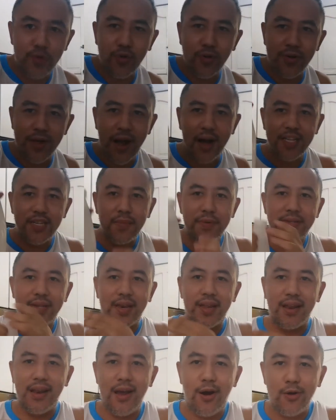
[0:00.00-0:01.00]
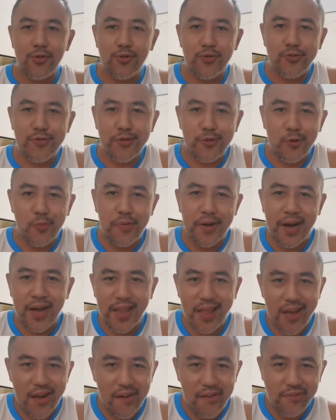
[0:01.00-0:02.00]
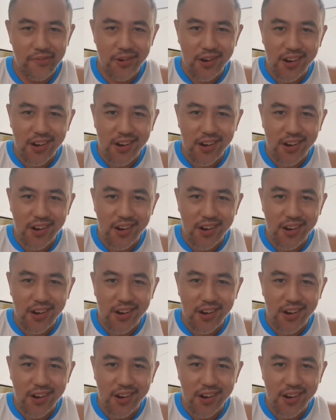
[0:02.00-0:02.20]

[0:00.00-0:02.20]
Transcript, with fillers: tumutungga kasi may sarili akong tubigan eh.